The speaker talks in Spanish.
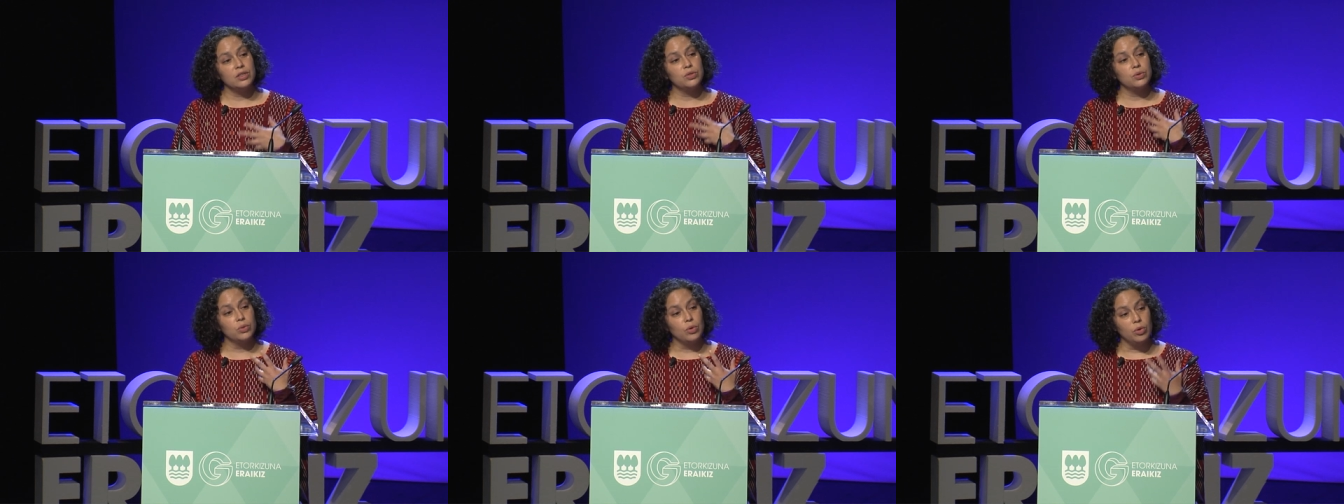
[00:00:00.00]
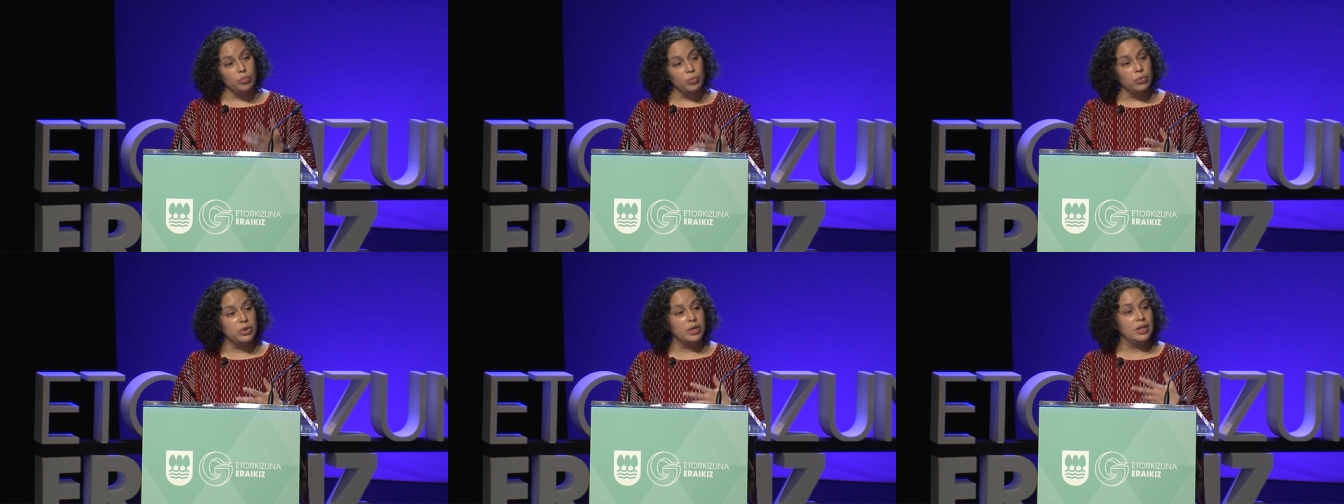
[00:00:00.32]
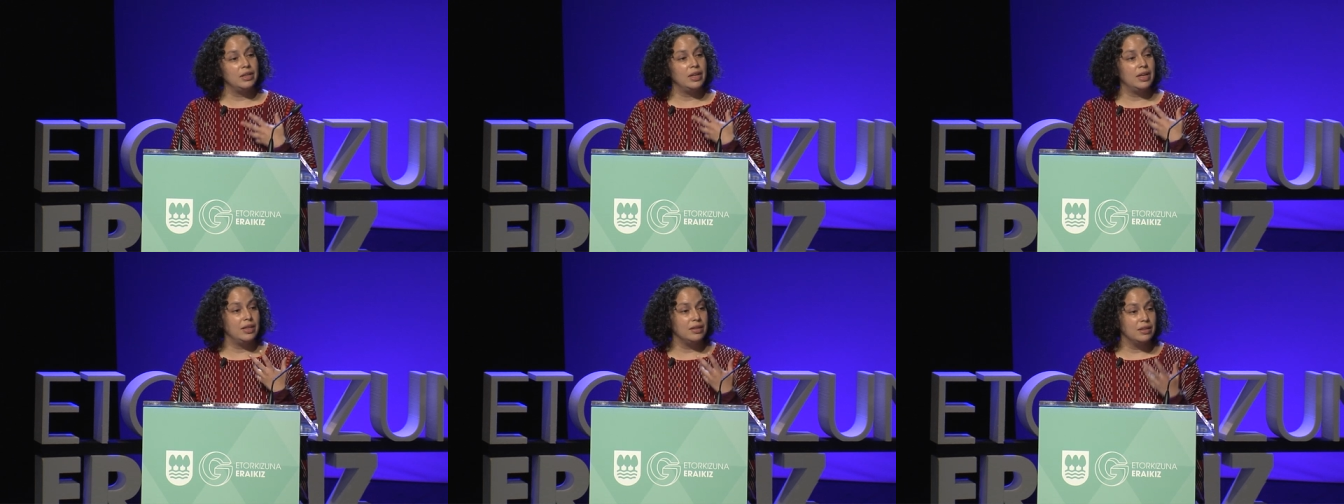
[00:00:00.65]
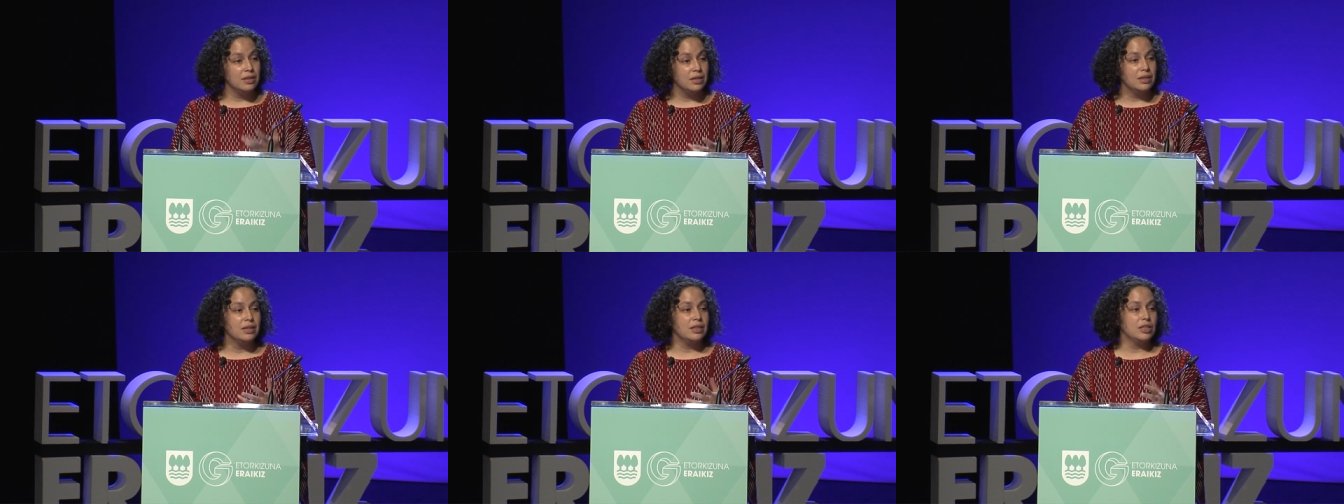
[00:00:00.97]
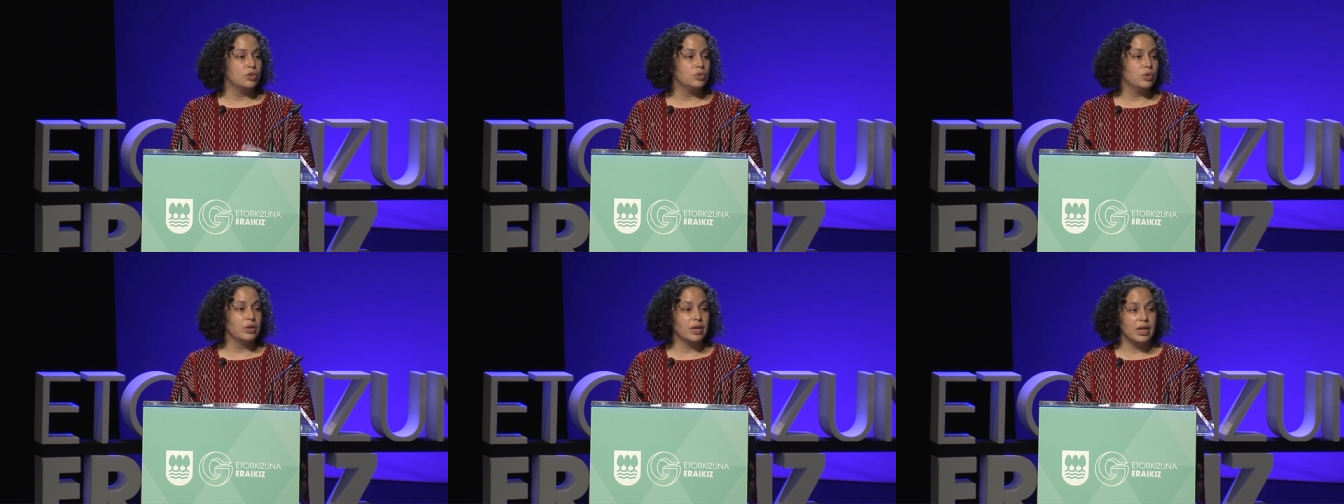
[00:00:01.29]
su comunidad
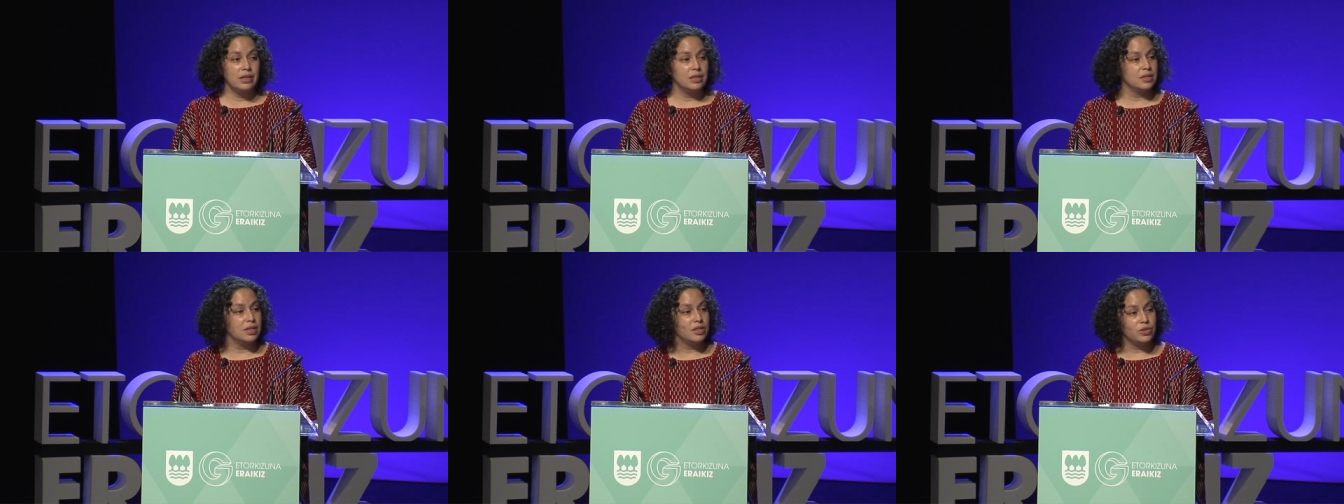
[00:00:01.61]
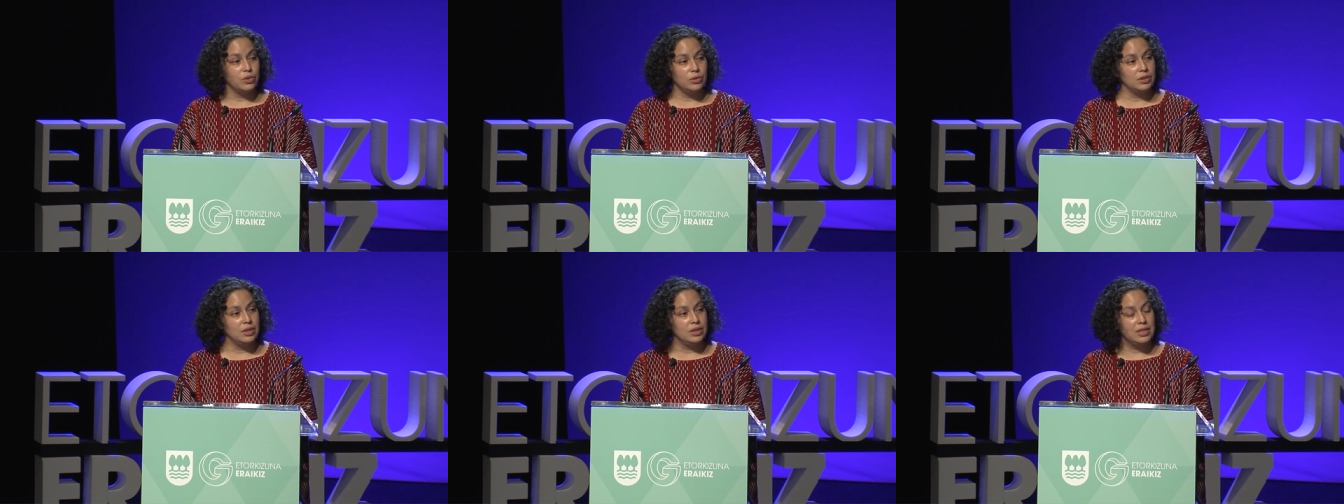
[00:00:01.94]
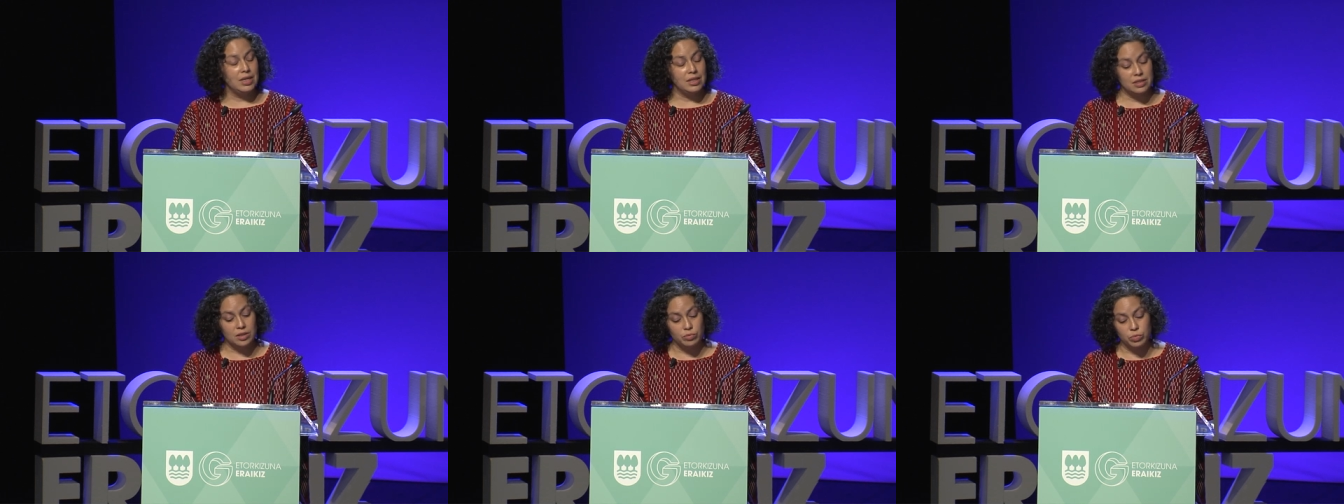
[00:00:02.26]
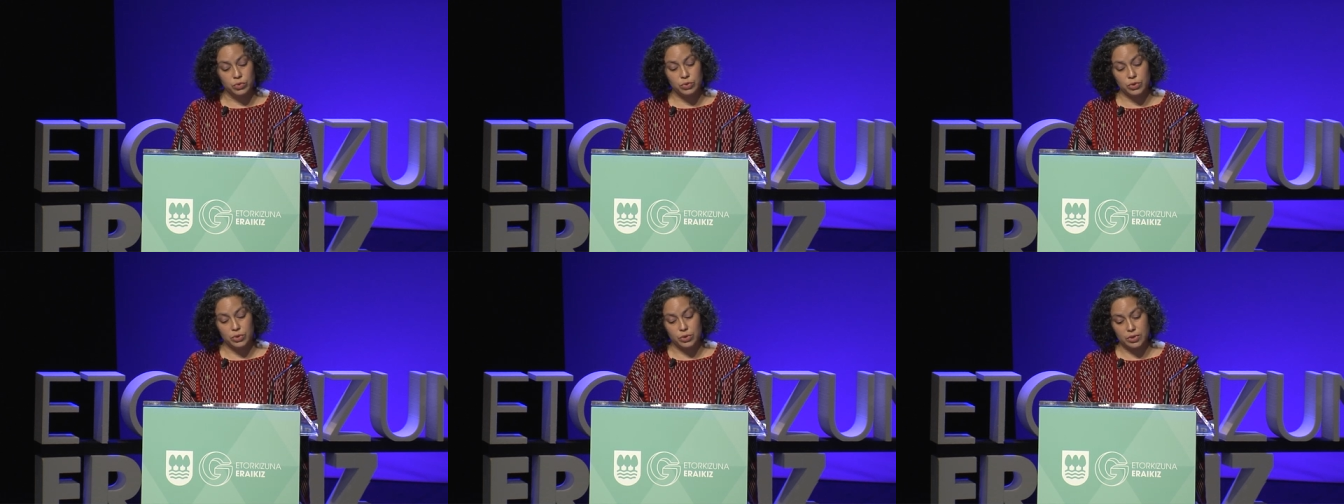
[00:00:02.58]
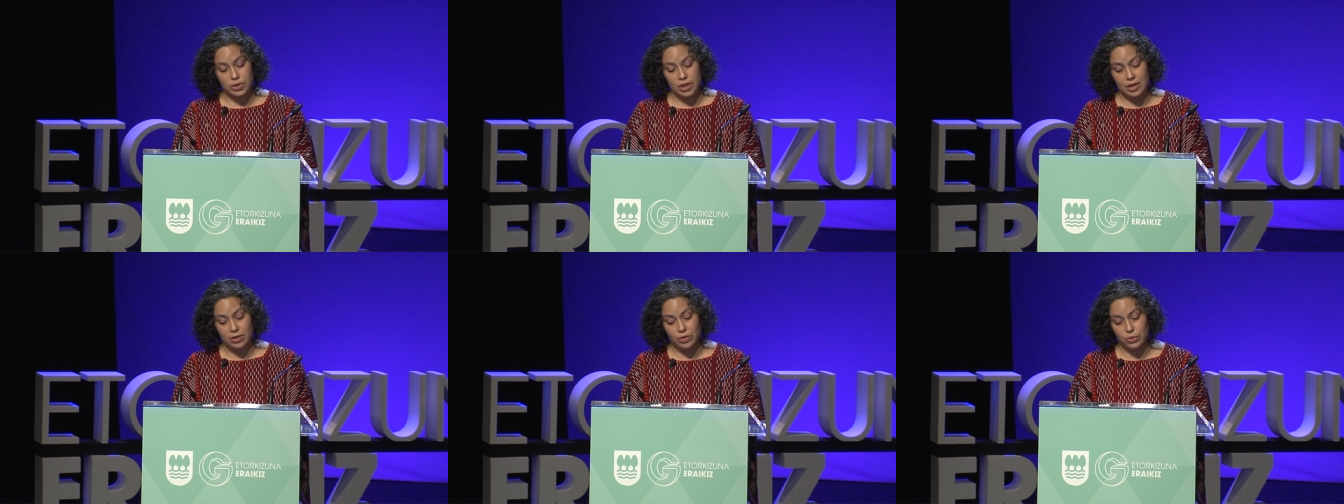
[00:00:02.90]
y su organización desde hace
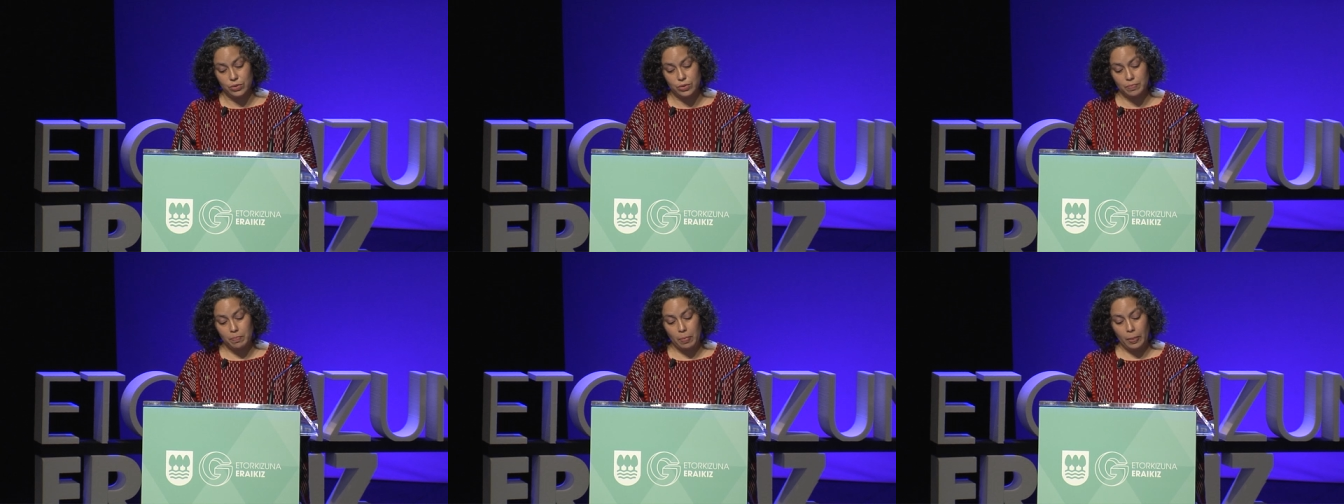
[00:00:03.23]
muchos años.